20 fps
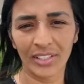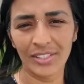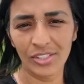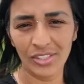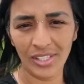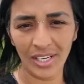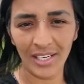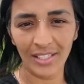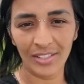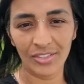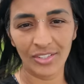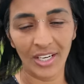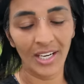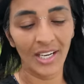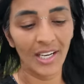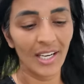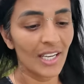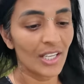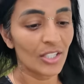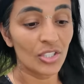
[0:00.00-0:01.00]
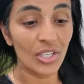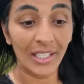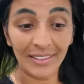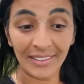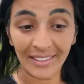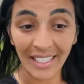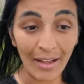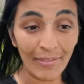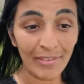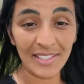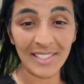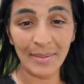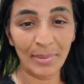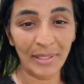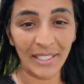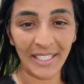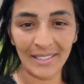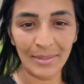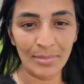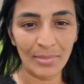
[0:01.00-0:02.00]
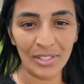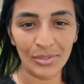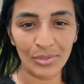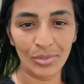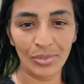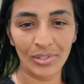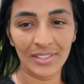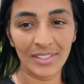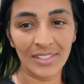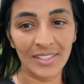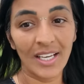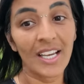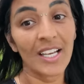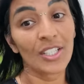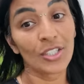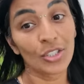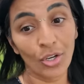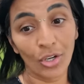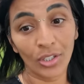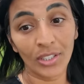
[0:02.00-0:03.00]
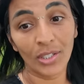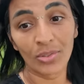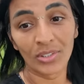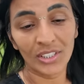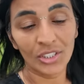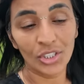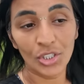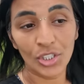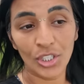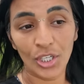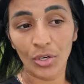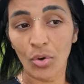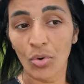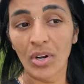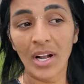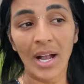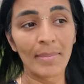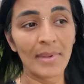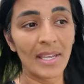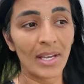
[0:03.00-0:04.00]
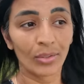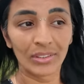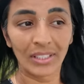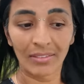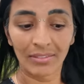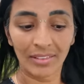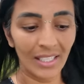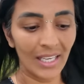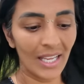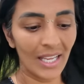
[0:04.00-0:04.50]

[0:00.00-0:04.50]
que, gente, já tava separada minhas coisas. Só que quando a gente chegou, o caminhão tava